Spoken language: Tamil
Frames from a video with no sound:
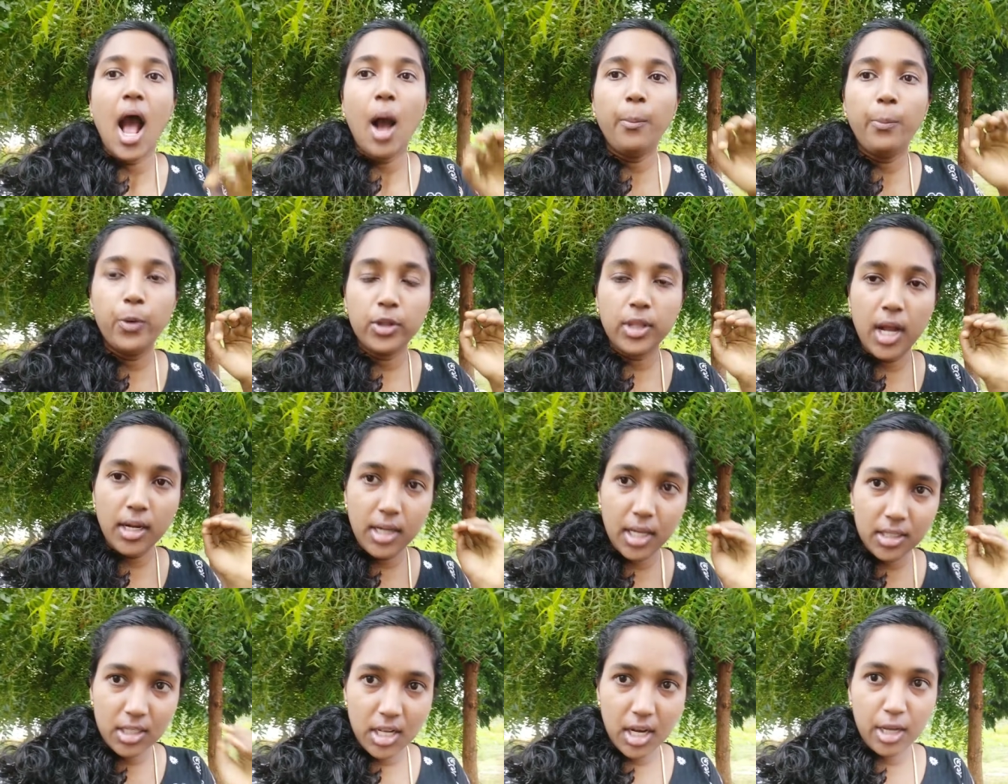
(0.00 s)
அப்போதான்
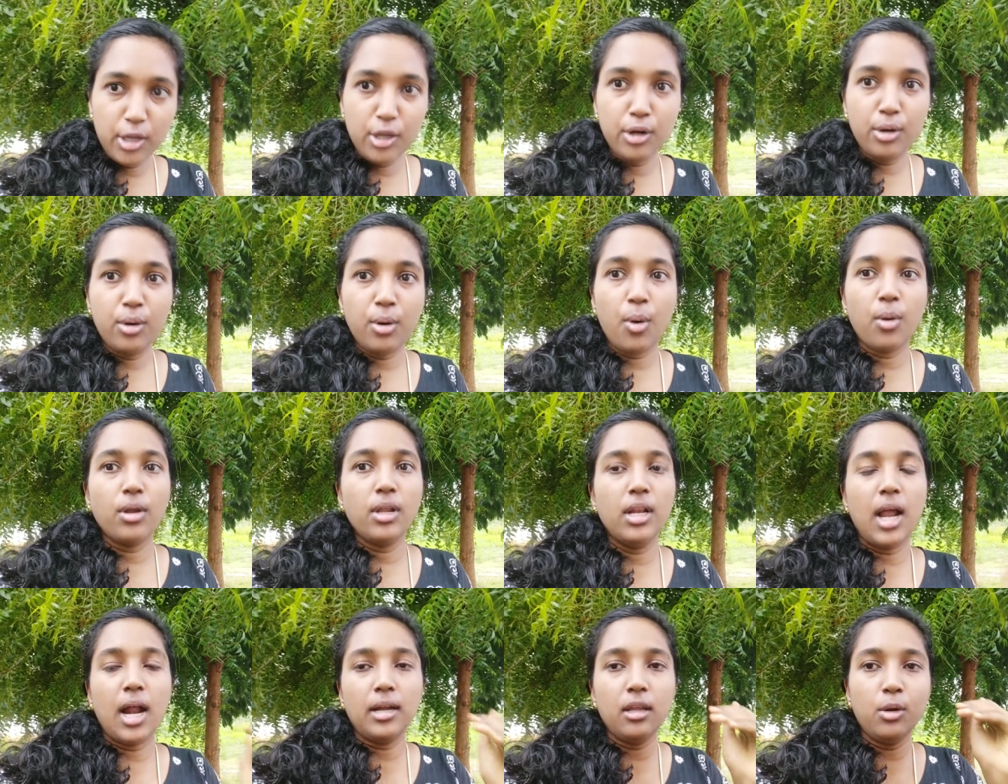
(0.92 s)
டச்ல இருக்கும்
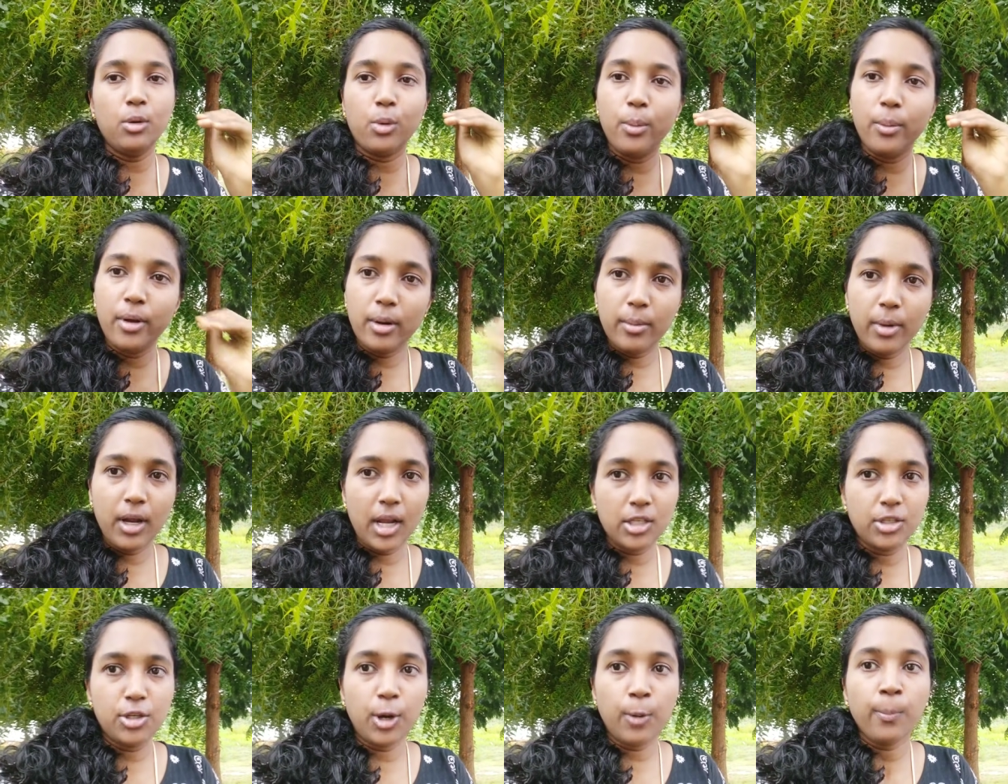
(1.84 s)
இல்லாட்டி ரொம்ப ரொம்ப
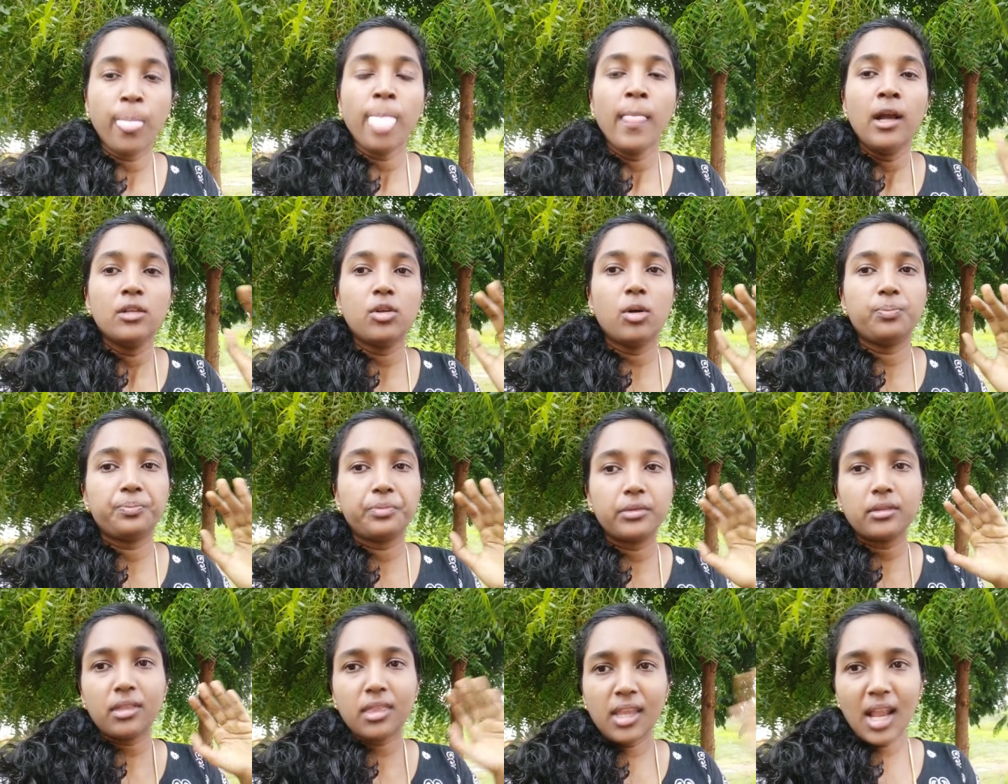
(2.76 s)
கஷ்டம் ஸோ
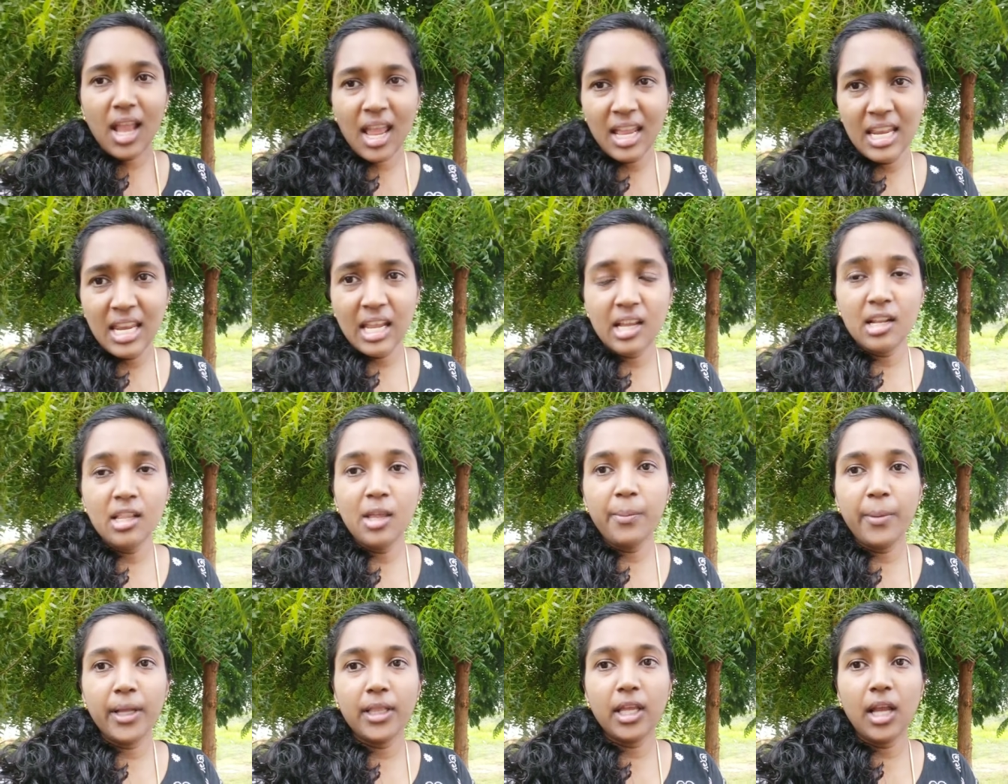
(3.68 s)
இன்னைக்கு வந்து
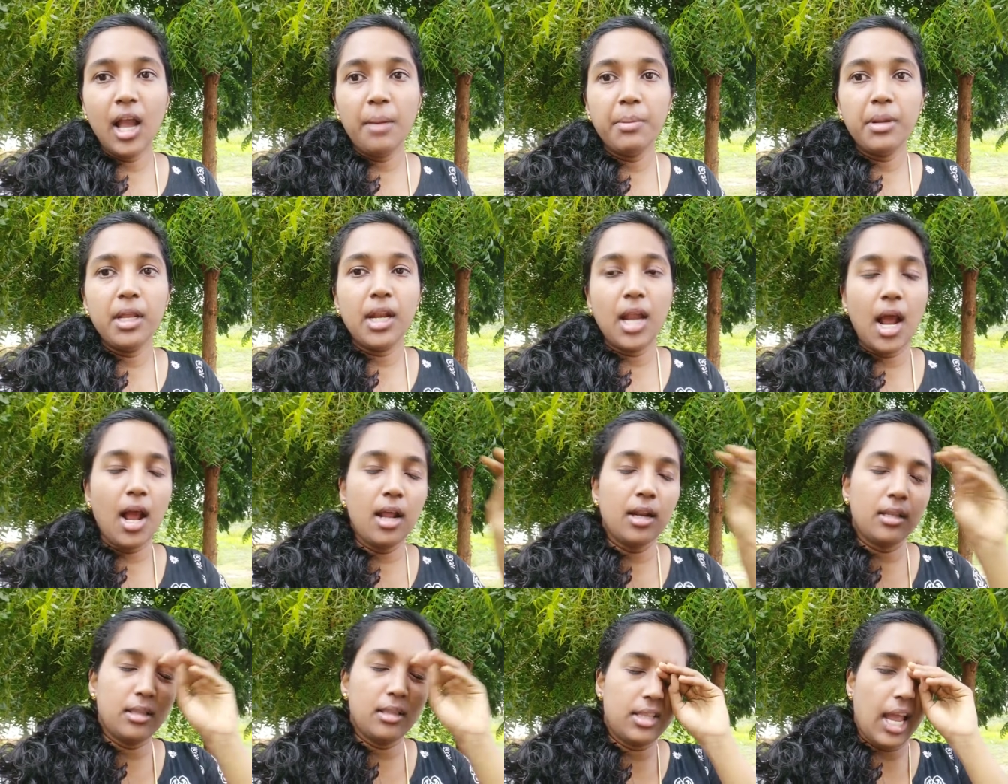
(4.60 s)
பார்த்தீங்க அப்படின்னா
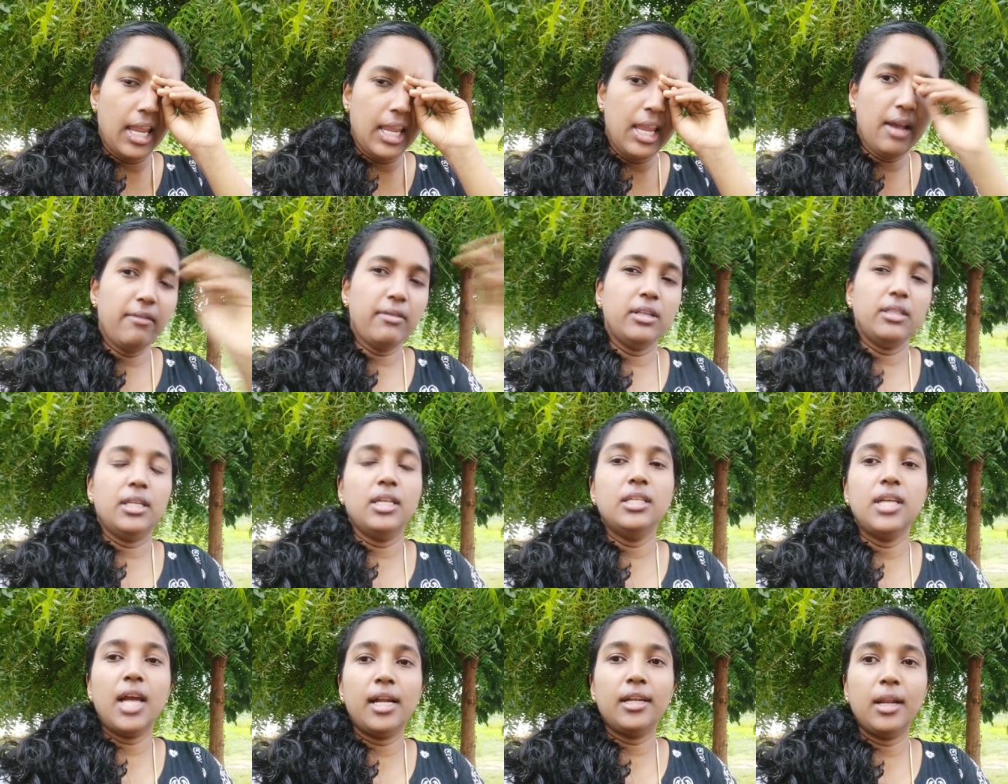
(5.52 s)
தயவு
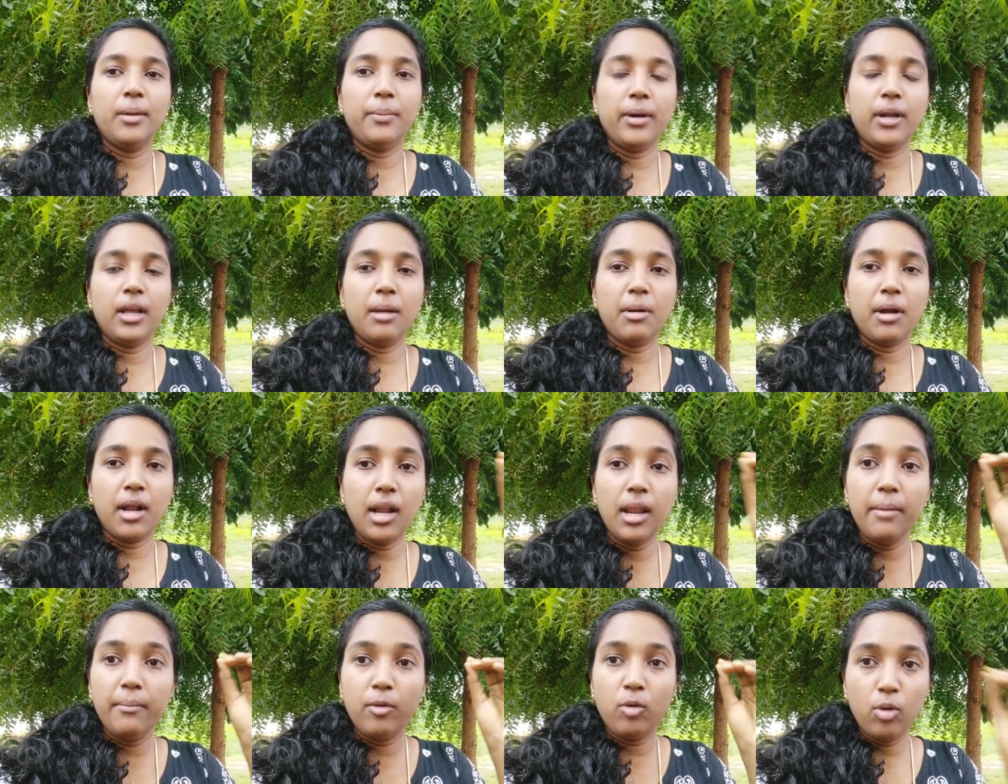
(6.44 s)
செஞ்சு அட்டன் பண்ணுங்க
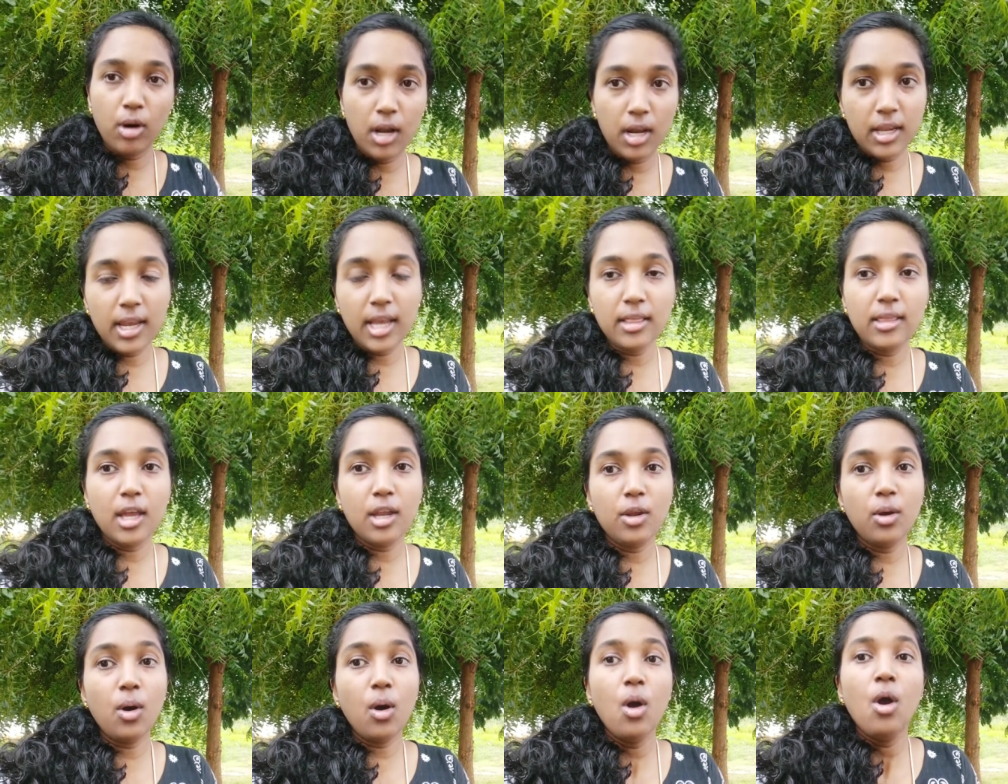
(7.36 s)
மக்களே உங்களுக்கே
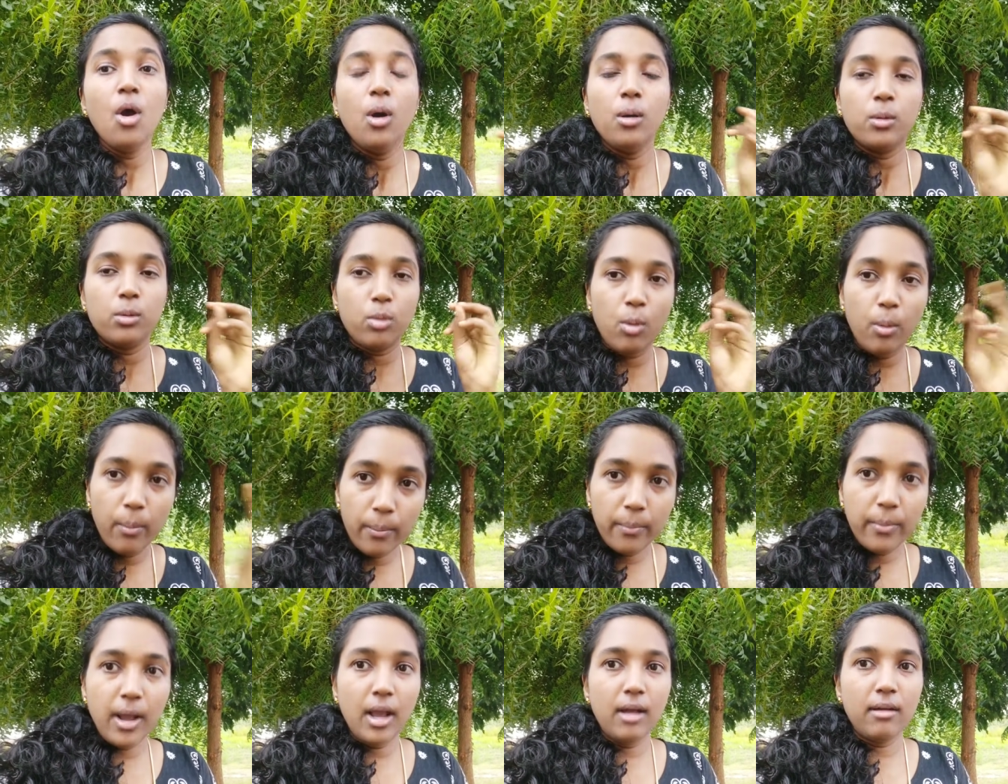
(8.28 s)
தெரியும்
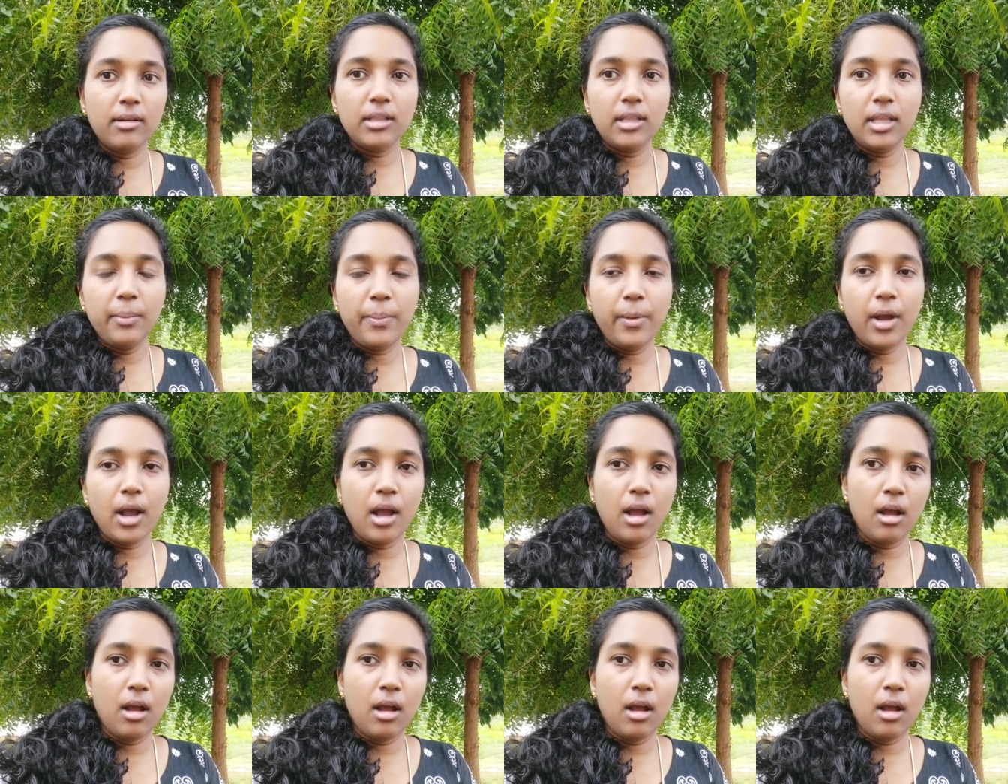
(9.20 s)
ரொம்ப வந்து இப்போ